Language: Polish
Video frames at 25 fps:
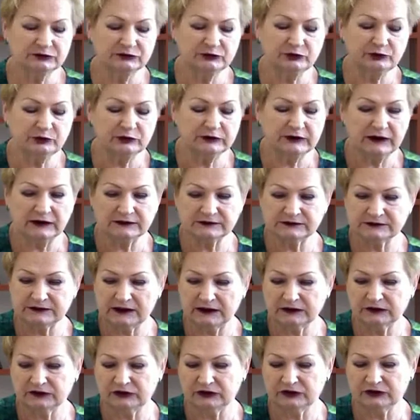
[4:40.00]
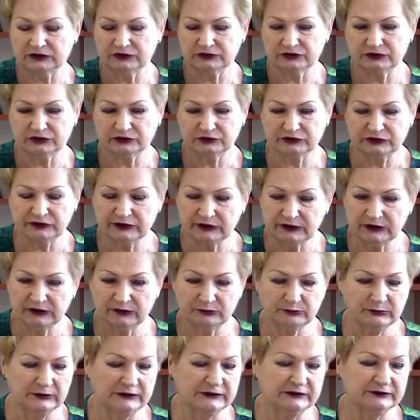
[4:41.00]
Druga z takich, no
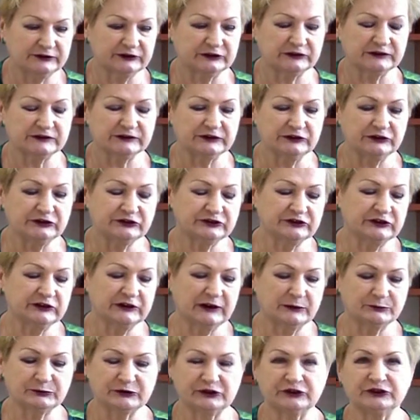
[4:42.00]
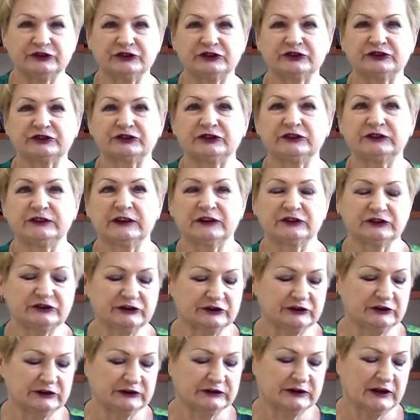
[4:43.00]
nie beletrystycznych, a przecież czyta
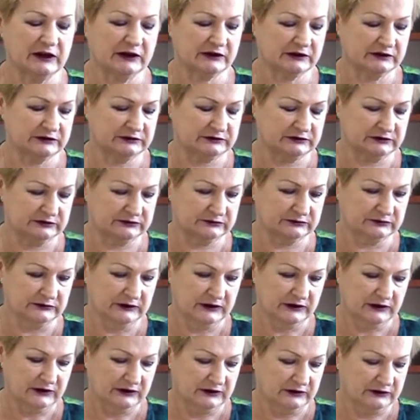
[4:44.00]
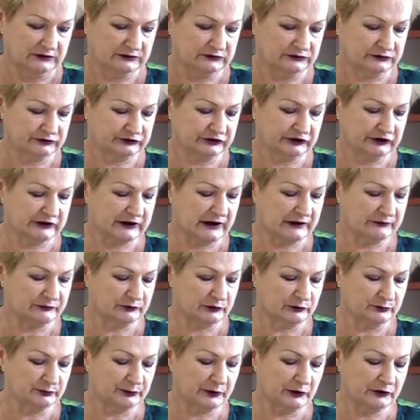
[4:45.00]
się jak e,
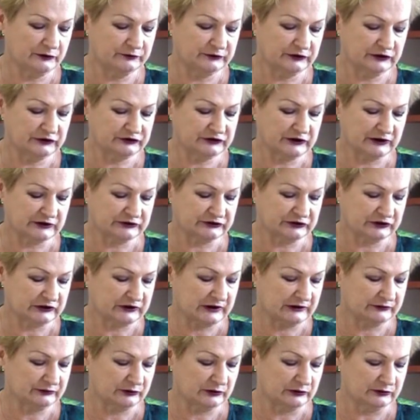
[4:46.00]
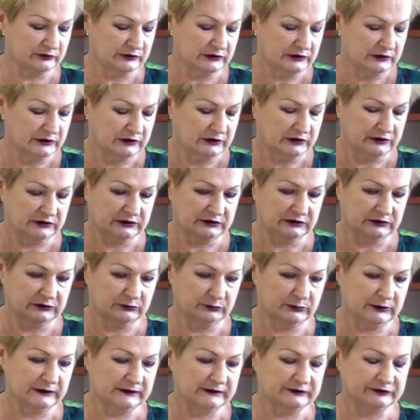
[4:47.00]
ciekawą powieść, jak ciekawą
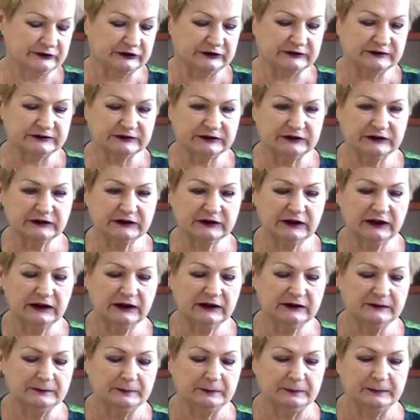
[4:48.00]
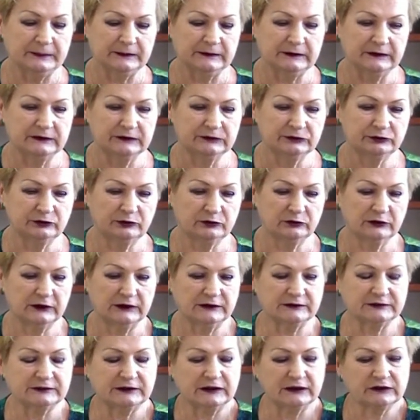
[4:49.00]
e, beletrystykę. E,
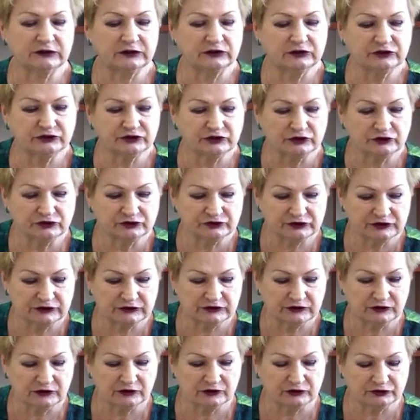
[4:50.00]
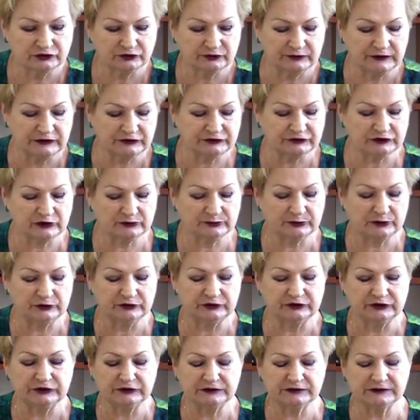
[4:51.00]
druga z takich książek o świecie, o
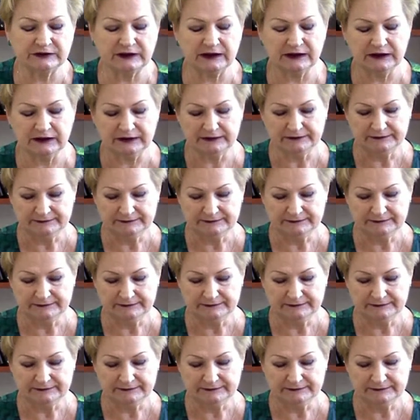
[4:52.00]
polityce,